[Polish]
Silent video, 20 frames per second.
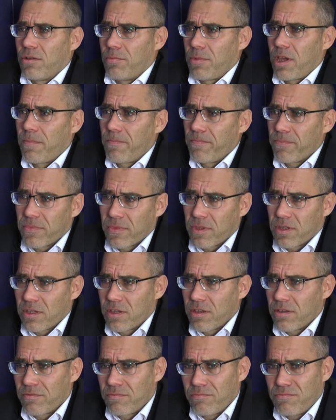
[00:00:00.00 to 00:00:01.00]
Radomia.
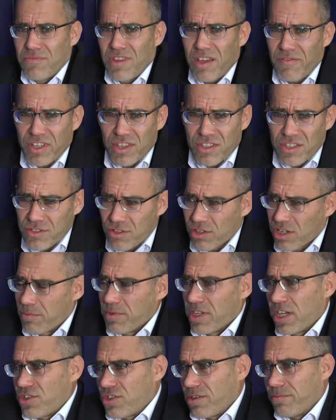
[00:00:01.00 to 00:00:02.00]
Nawet jest
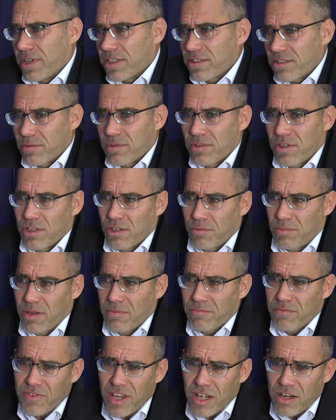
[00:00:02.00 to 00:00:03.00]
trochę mniejszym miastem od
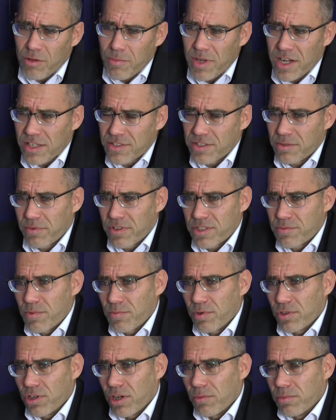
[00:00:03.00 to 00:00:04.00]
Radomia. Aglomeracji
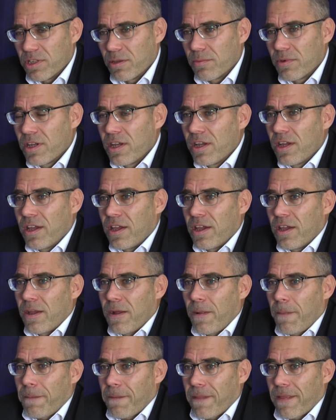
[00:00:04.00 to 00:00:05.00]
powiedzmy podobnym.
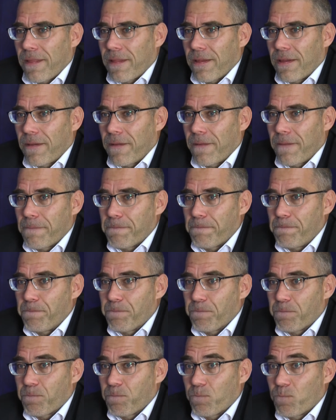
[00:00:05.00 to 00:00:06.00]

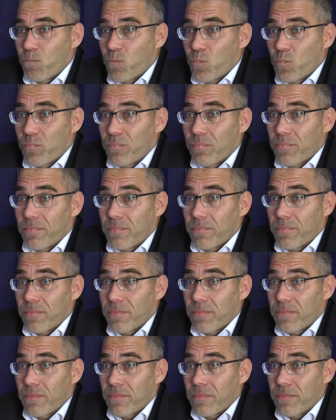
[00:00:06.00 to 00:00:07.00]
Mm,
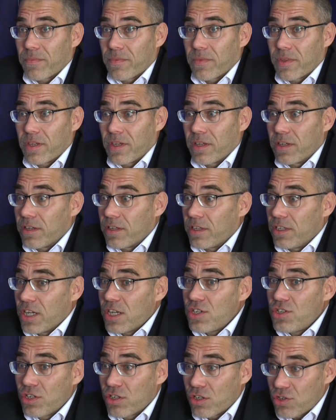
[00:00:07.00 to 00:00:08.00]

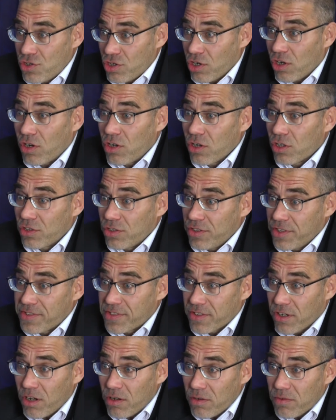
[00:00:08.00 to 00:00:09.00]
jeśli chodzi o
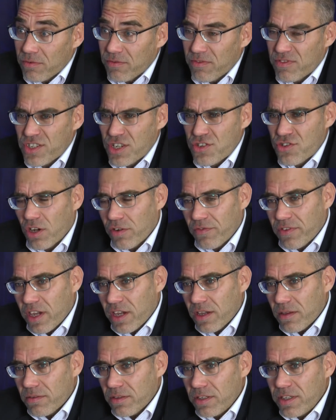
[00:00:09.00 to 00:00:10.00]
lotnisko w
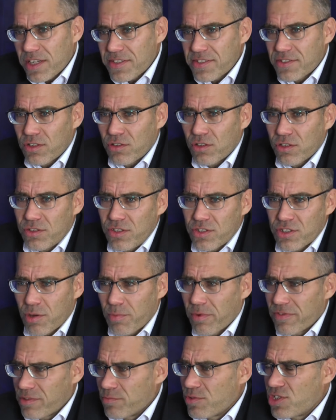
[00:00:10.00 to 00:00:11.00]
Rzeszowie, jest to
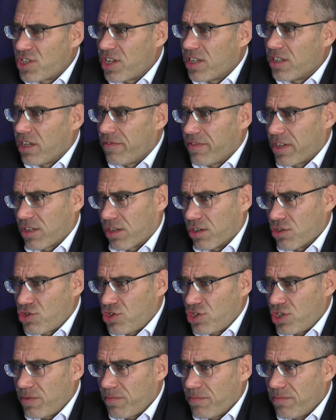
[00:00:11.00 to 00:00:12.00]
lotnisko powiedzmy średniej
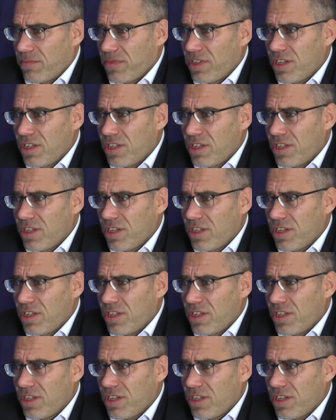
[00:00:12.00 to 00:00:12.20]
wielkości.